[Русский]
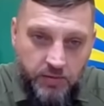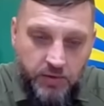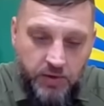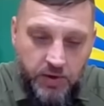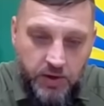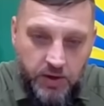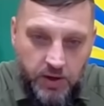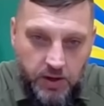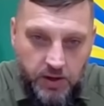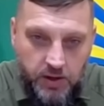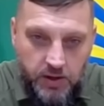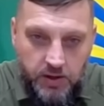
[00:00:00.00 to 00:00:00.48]

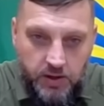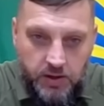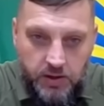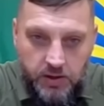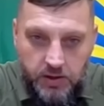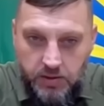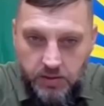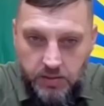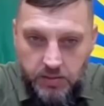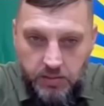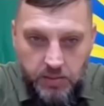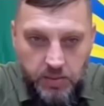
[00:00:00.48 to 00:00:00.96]
в
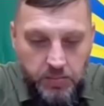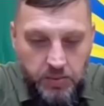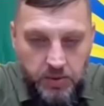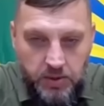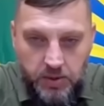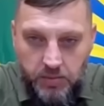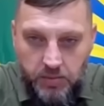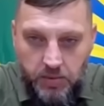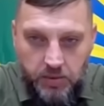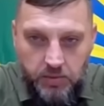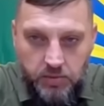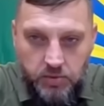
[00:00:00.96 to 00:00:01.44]
реалиях мы
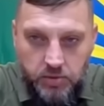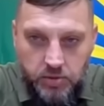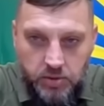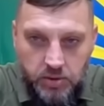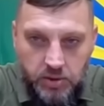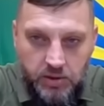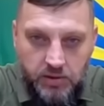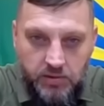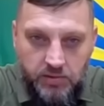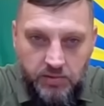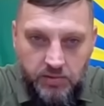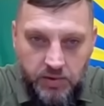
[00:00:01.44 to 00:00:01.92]
понимаем,
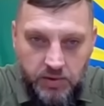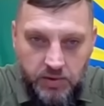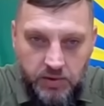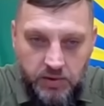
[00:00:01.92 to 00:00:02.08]
что их,